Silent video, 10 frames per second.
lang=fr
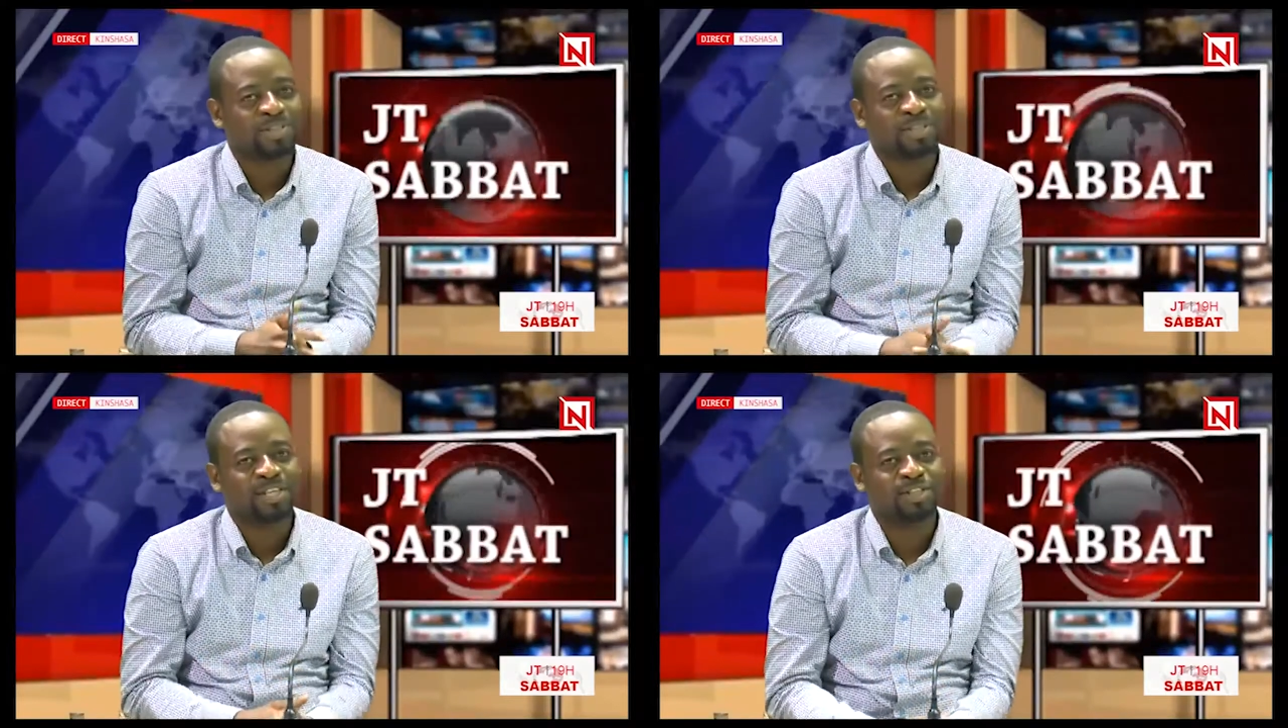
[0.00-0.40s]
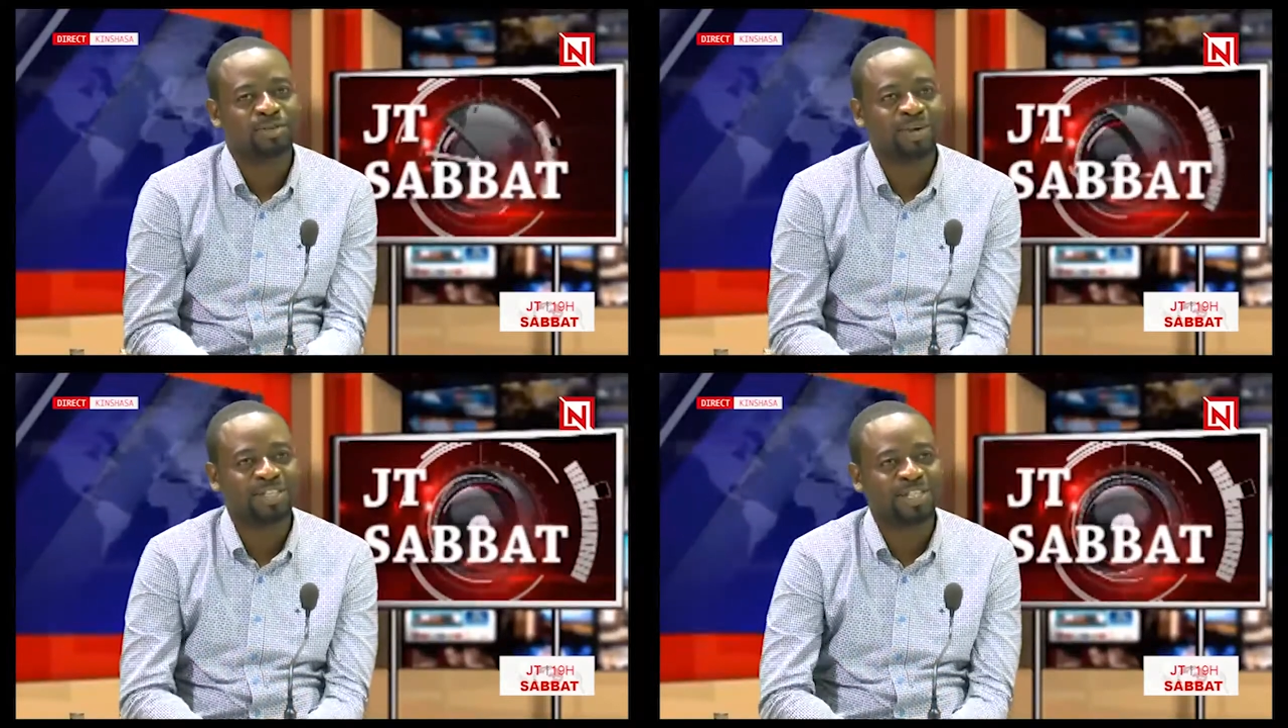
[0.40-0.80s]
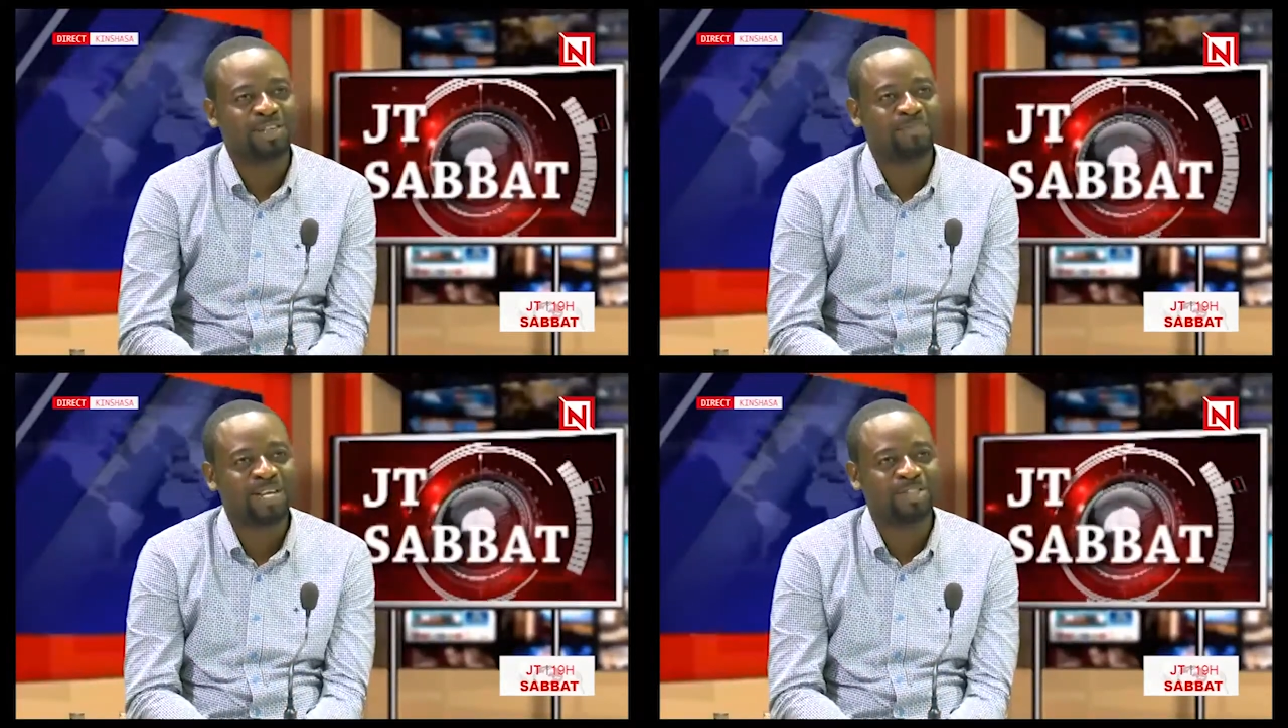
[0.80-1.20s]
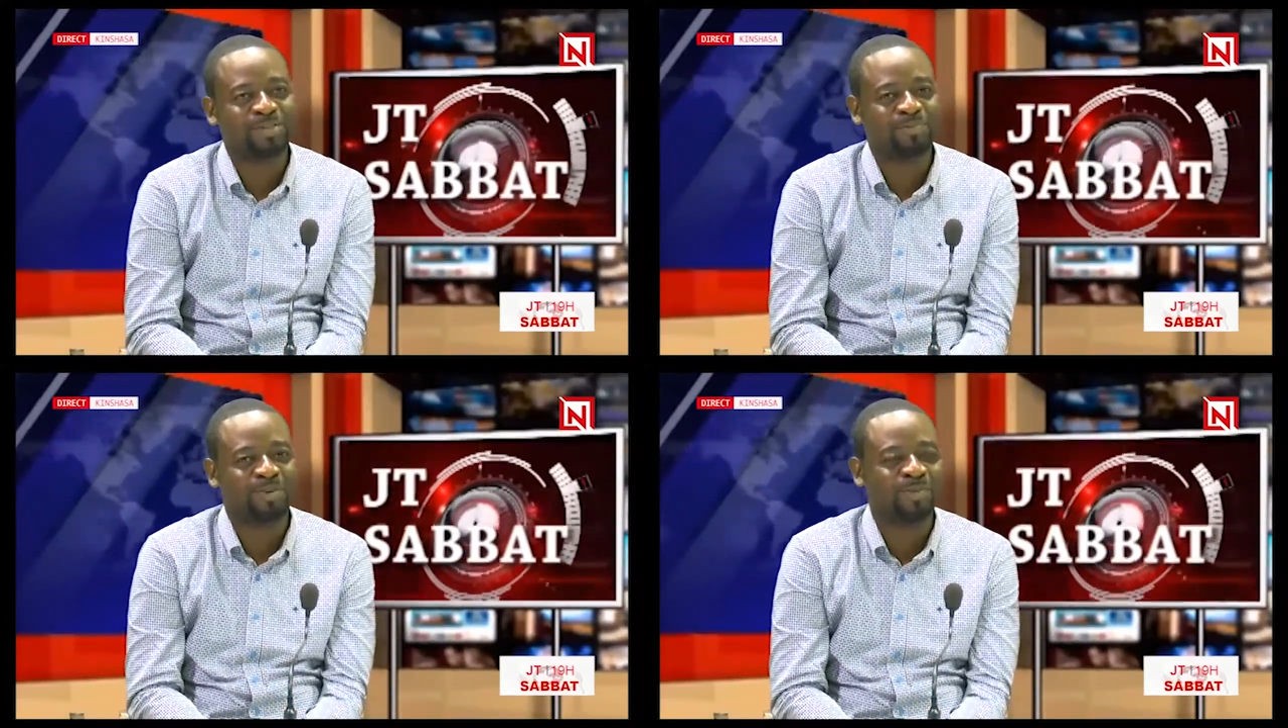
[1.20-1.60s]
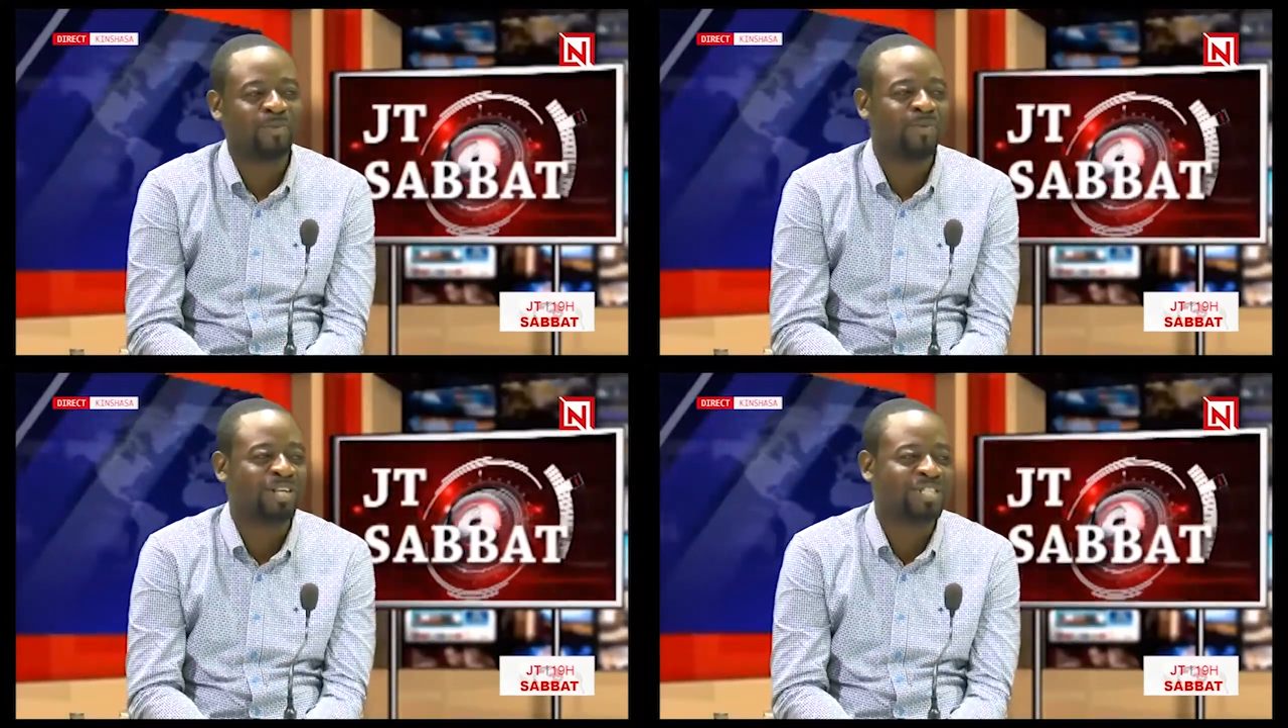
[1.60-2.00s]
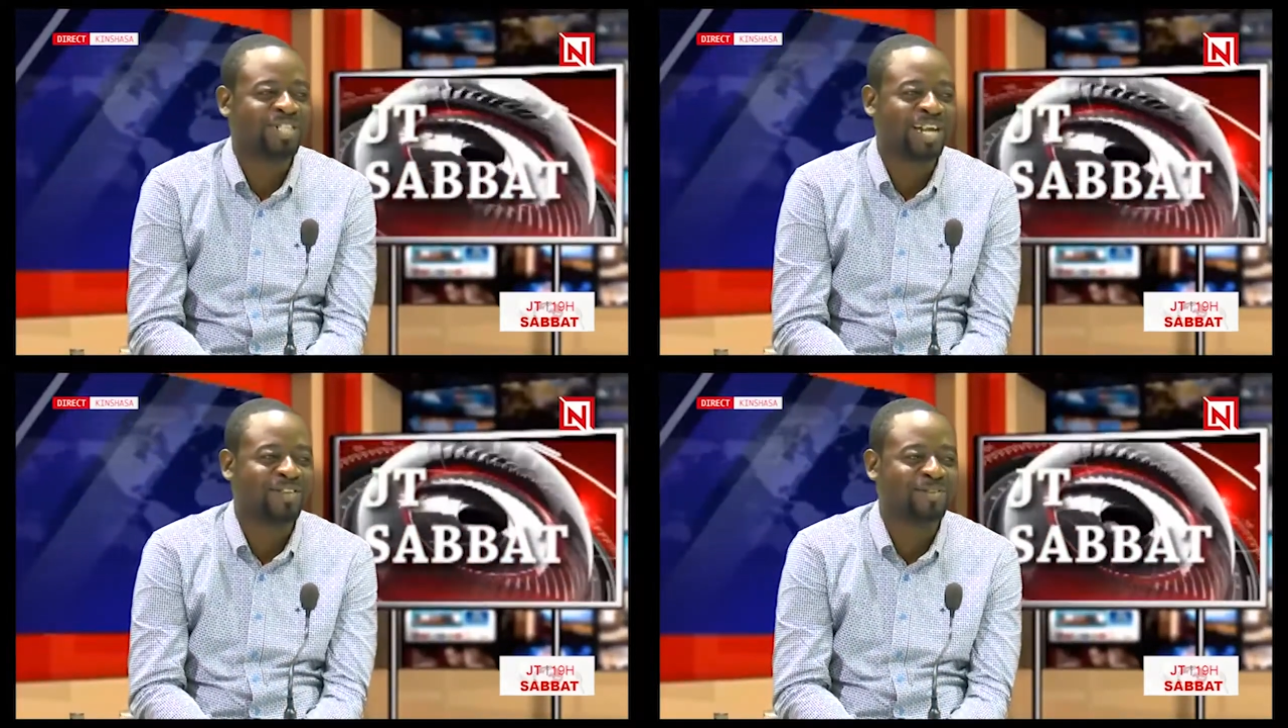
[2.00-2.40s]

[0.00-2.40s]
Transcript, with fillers: Et je crois que ce n'est pas simplement moi, chacun